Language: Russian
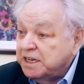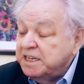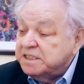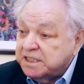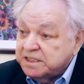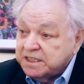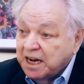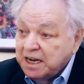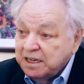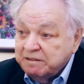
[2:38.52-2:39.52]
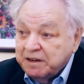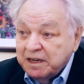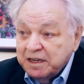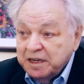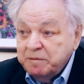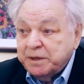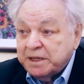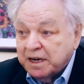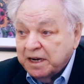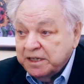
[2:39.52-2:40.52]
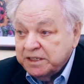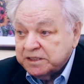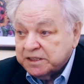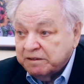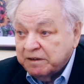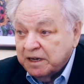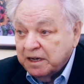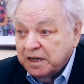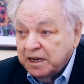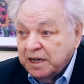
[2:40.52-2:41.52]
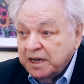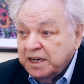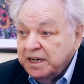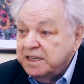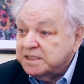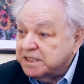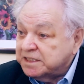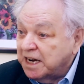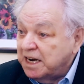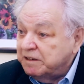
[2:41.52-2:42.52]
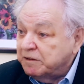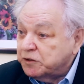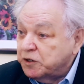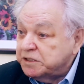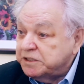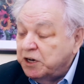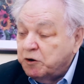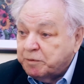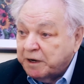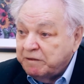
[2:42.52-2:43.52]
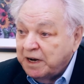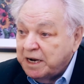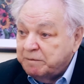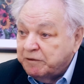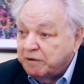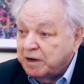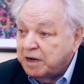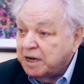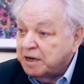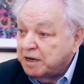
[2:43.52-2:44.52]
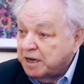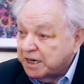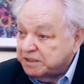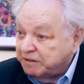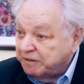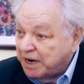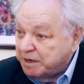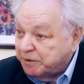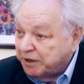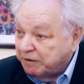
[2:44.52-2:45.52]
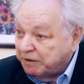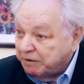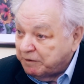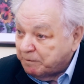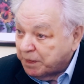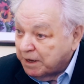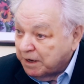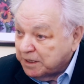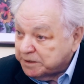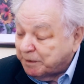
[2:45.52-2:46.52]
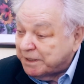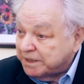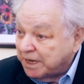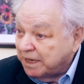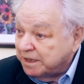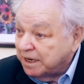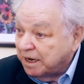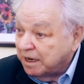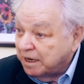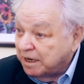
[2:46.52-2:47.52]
и социального, и педагогического. И социального, то есть неуправляемого, развиваемого спонтанно,